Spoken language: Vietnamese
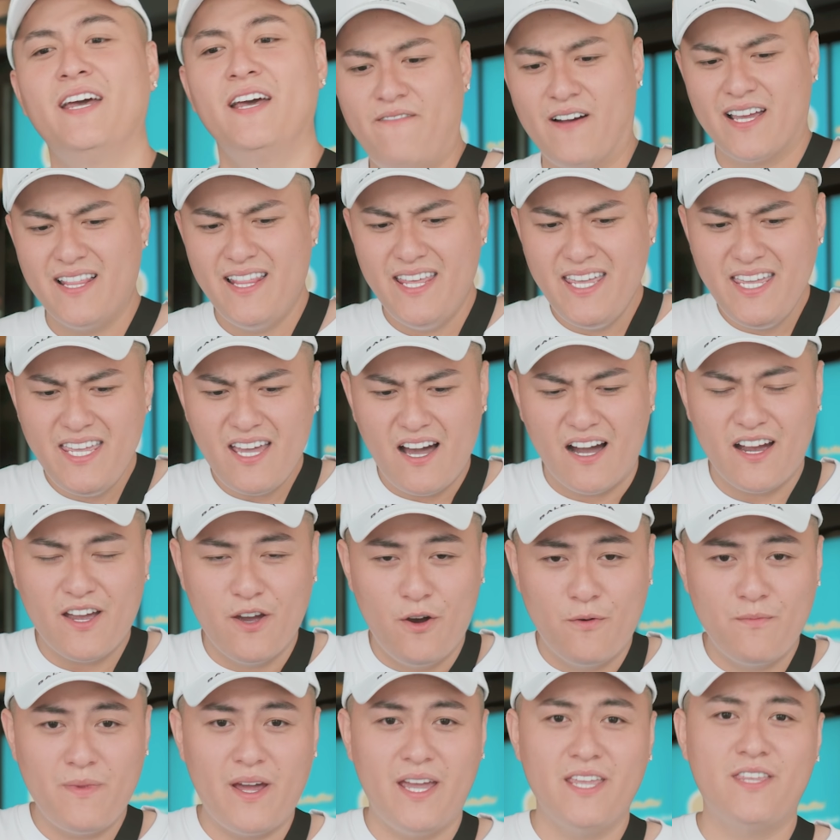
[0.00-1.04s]
Và cái lý do ngày
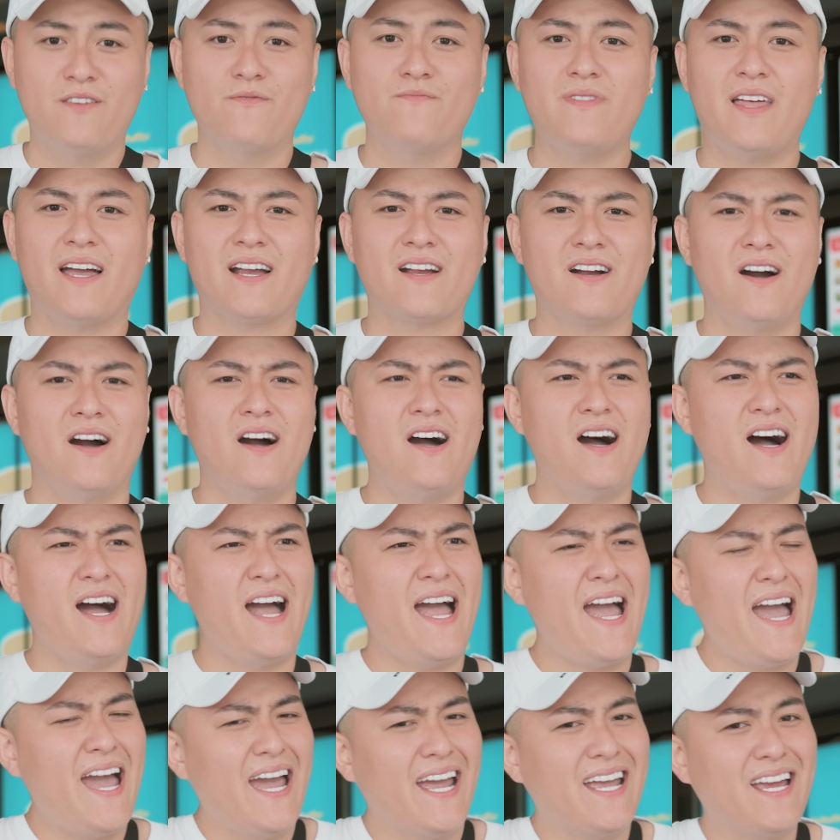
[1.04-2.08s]
hôm nay chúng ta có
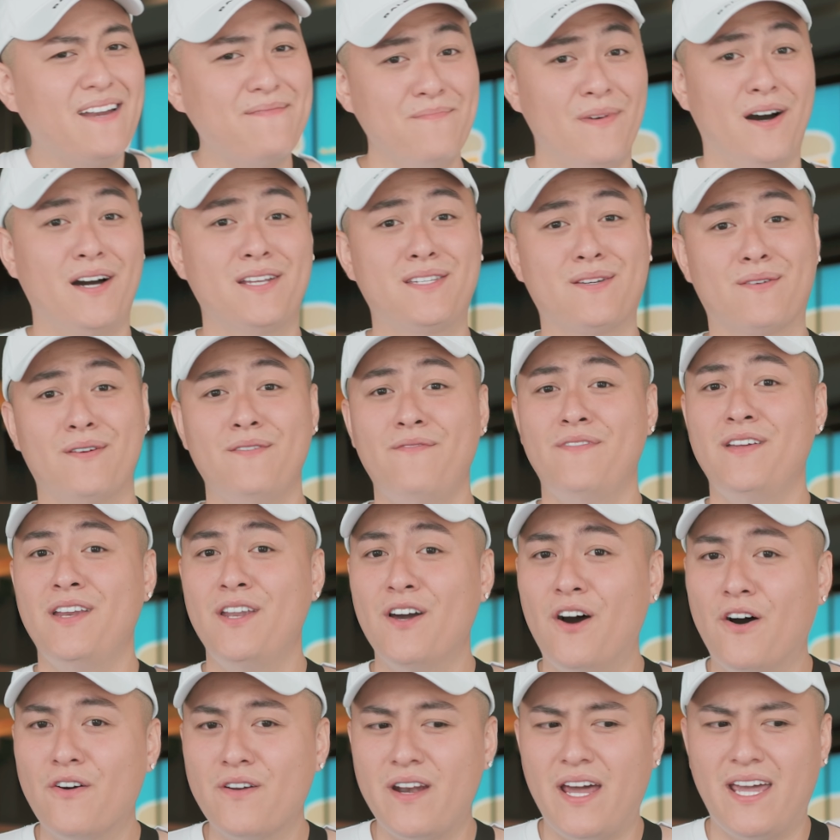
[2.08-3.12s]
hai khách mời trong cái
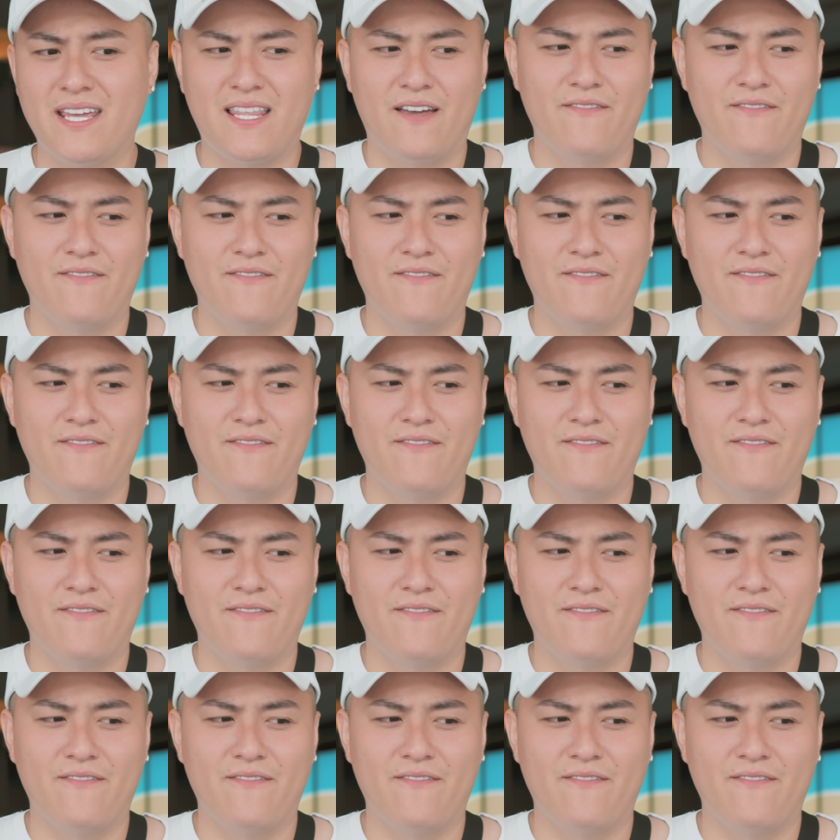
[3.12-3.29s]
video này,